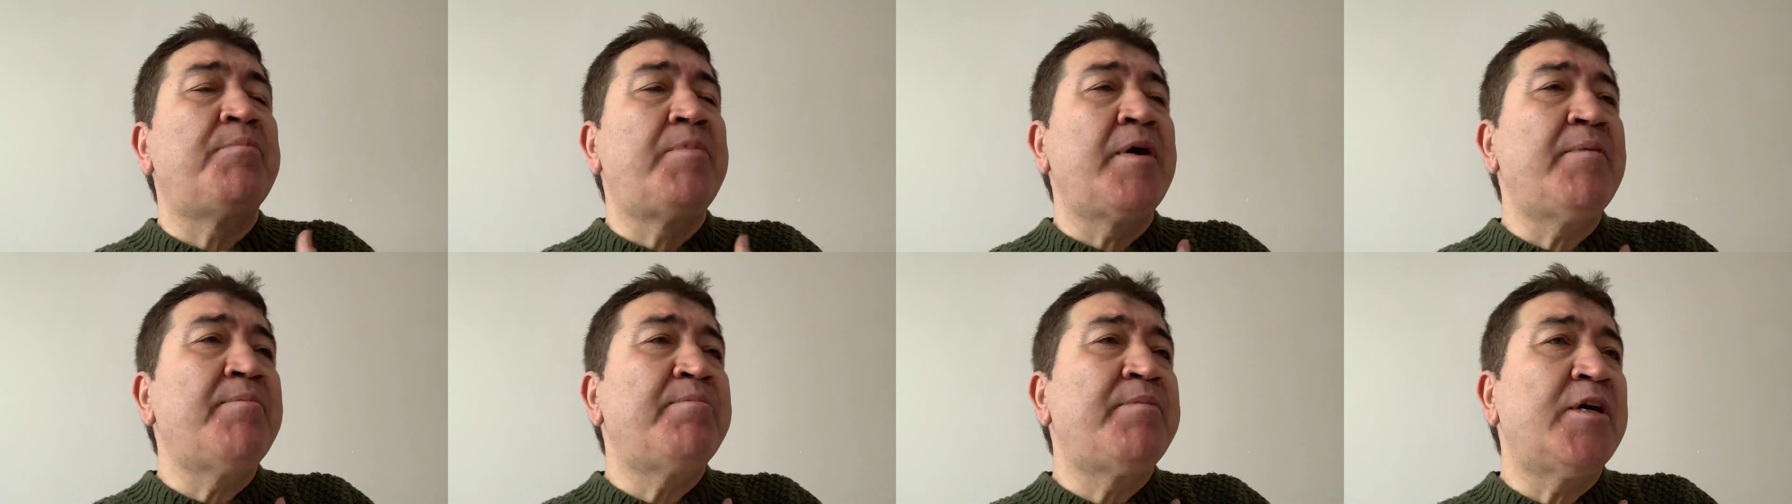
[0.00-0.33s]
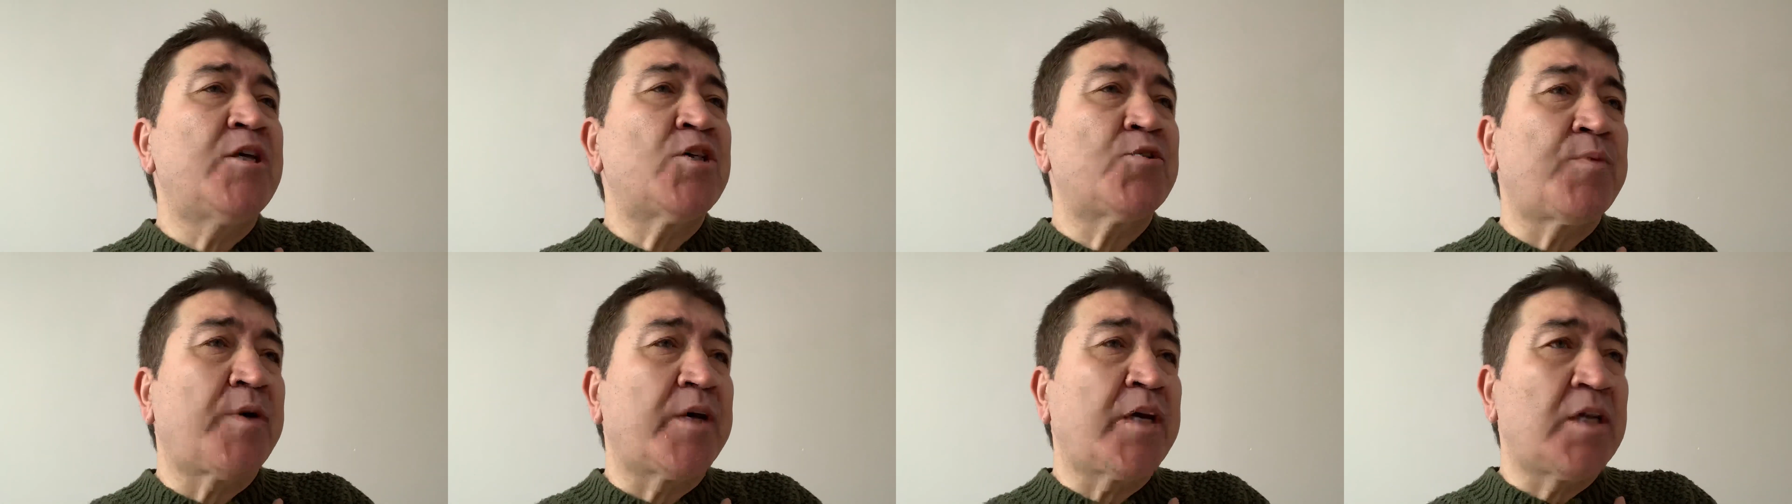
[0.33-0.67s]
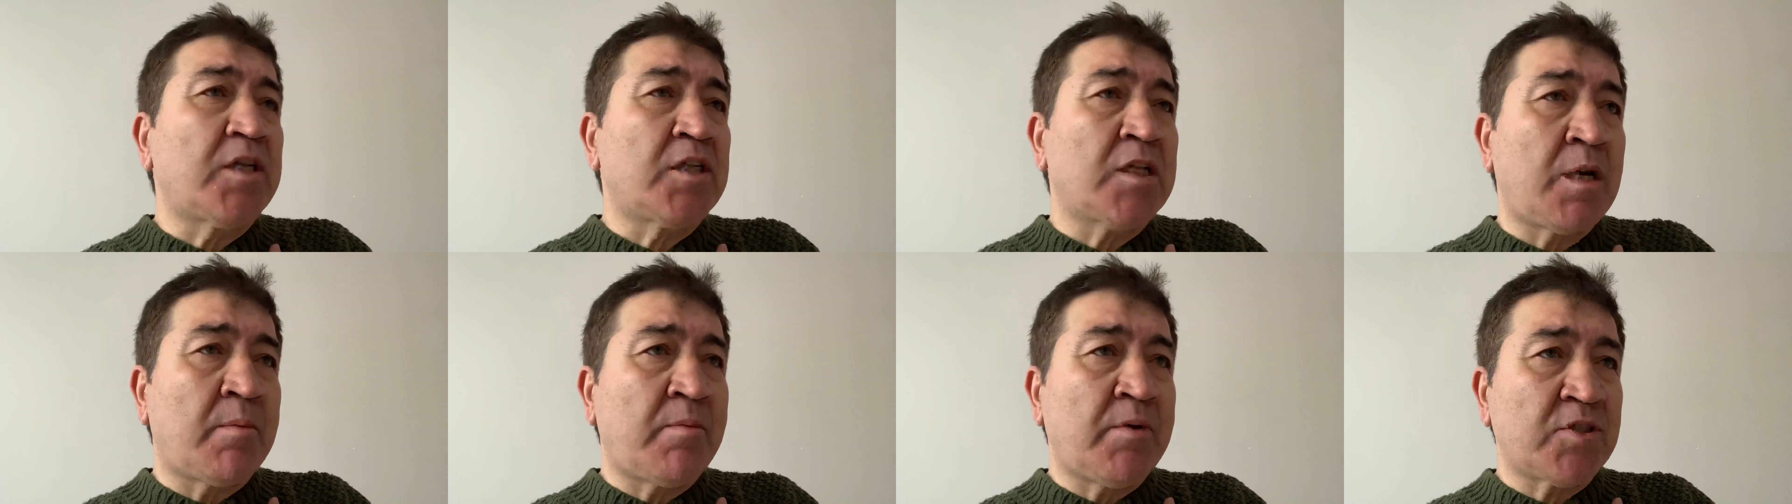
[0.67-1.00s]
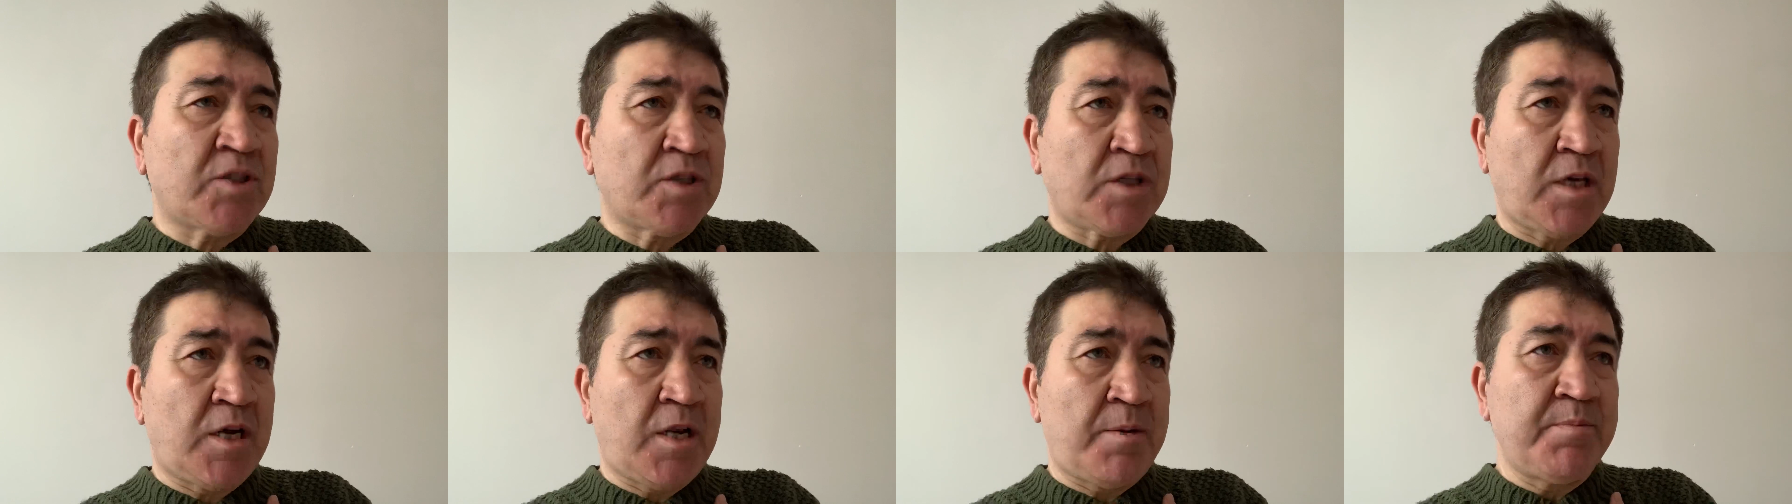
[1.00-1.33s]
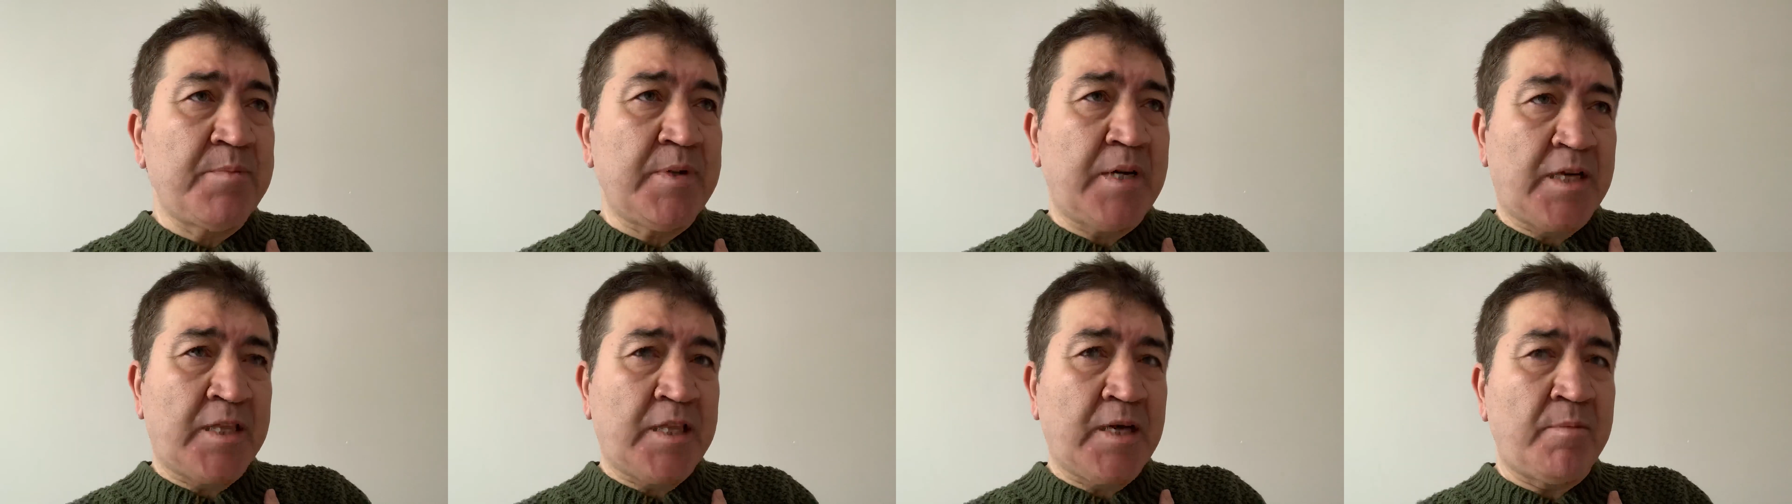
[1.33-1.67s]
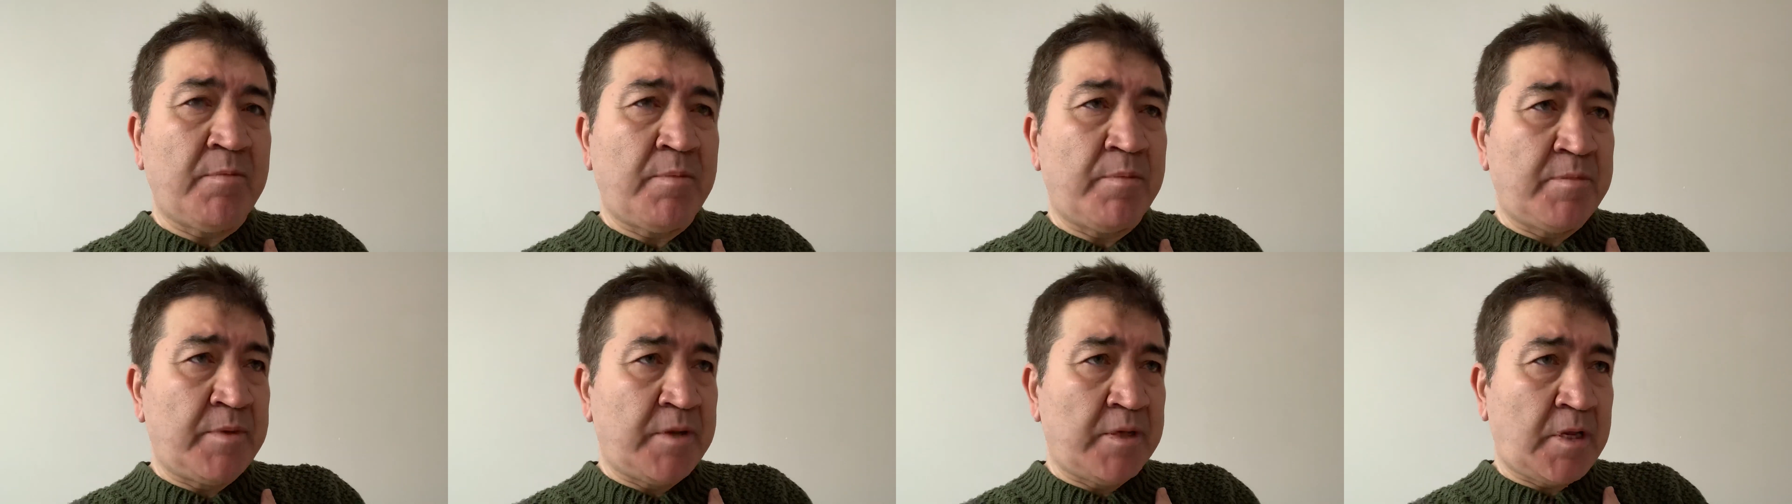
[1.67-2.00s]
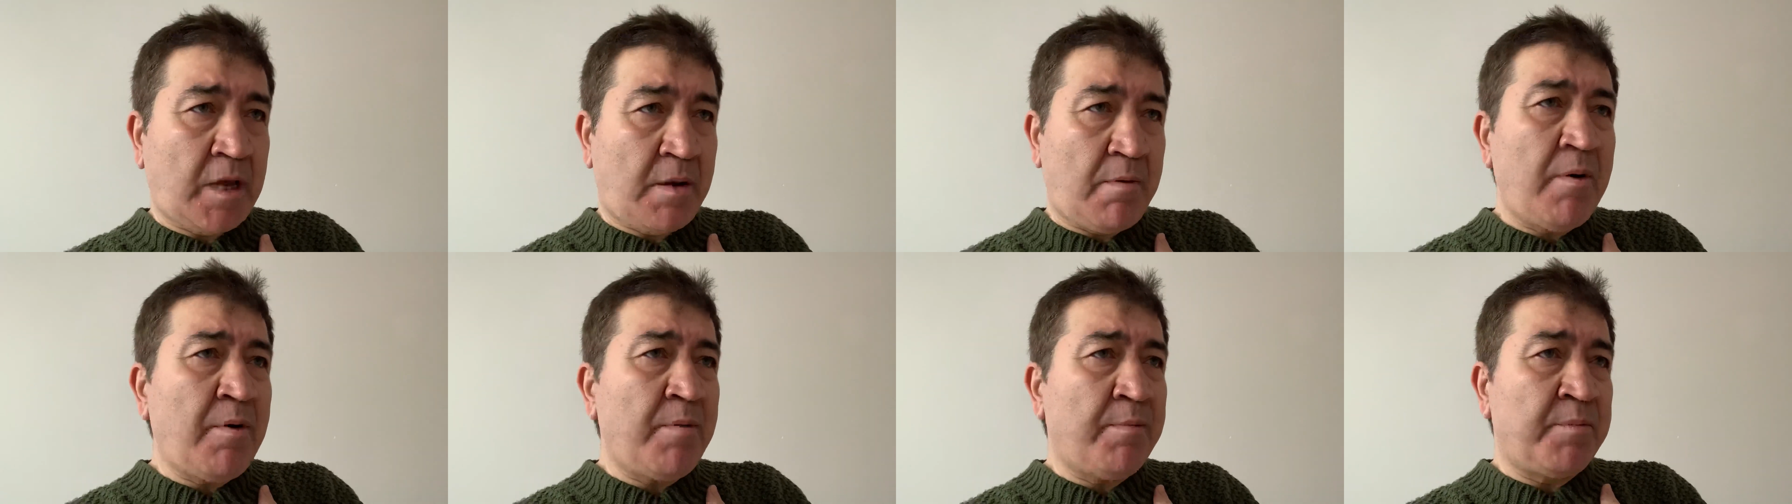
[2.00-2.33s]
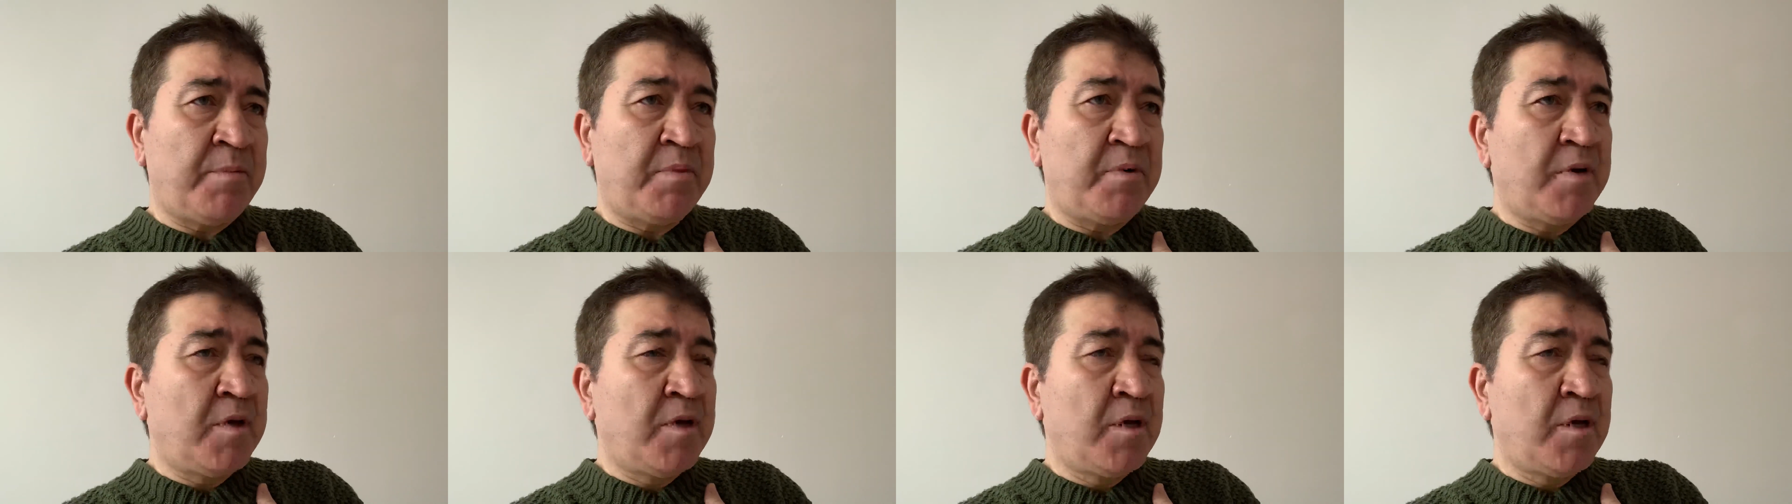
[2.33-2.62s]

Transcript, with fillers: ben beş vakit namaz kalan bir adamım tamam mı?